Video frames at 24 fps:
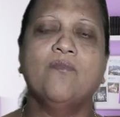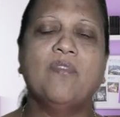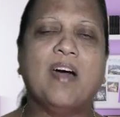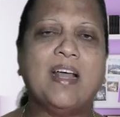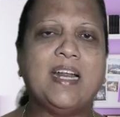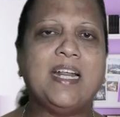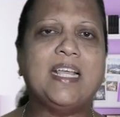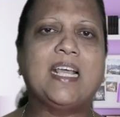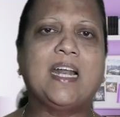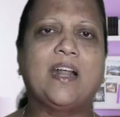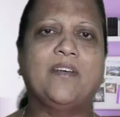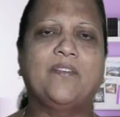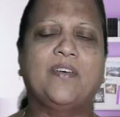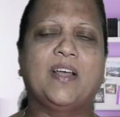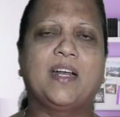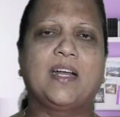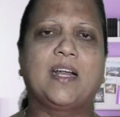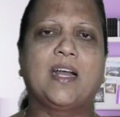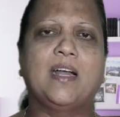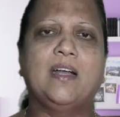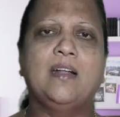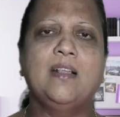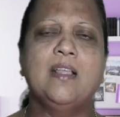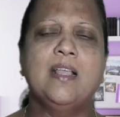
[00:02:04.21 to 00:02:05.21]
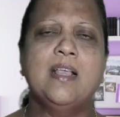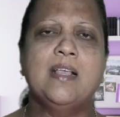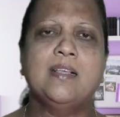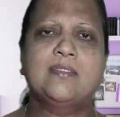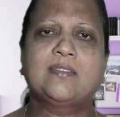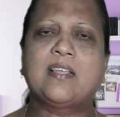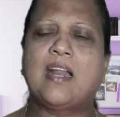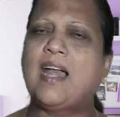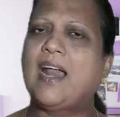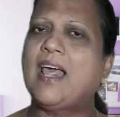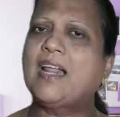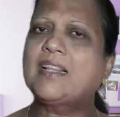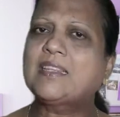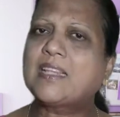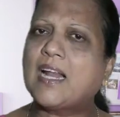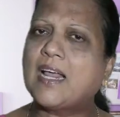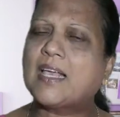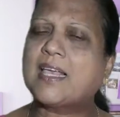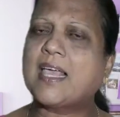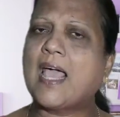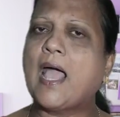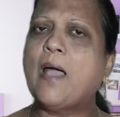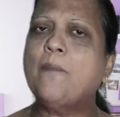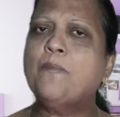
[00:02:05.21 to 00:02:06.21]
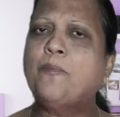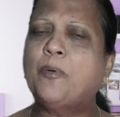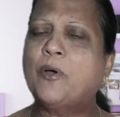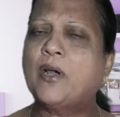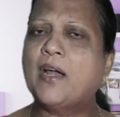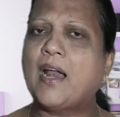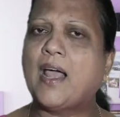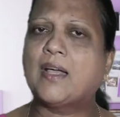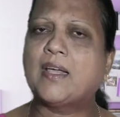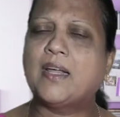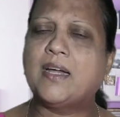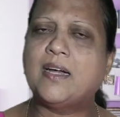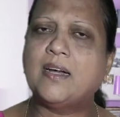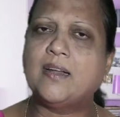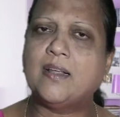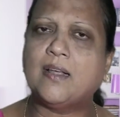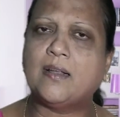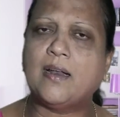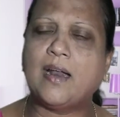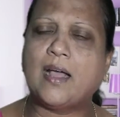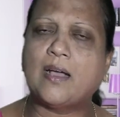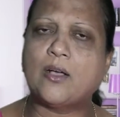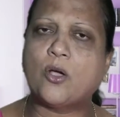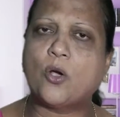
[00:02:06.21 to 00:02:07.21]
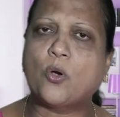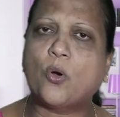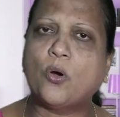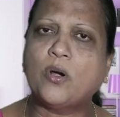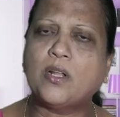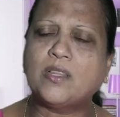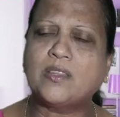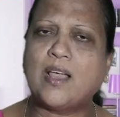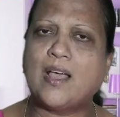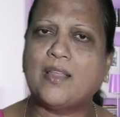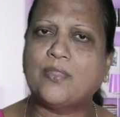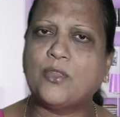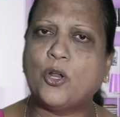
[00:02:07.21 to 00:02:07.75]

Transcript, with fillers: வருகிறவர்கள் சில நேரத்தில் கேம்புக்கு நாங்கள் நாங்கள் கொடுத்த